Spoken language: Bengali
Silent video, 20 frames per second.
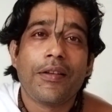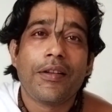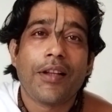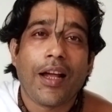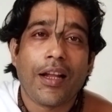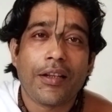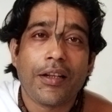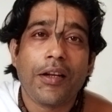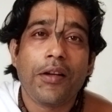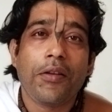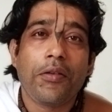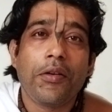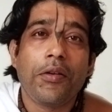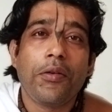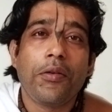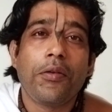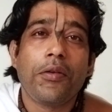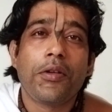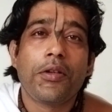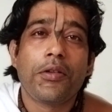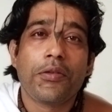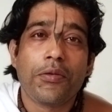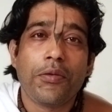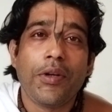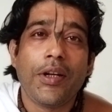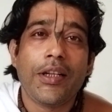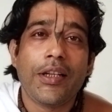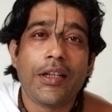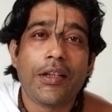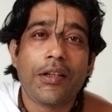তাড়াতাড়ি করে ওঠ
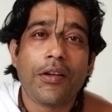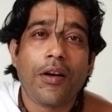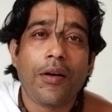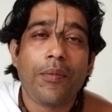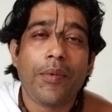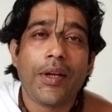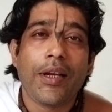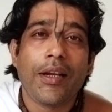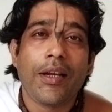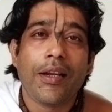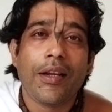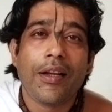স্কুলে যেতে হবে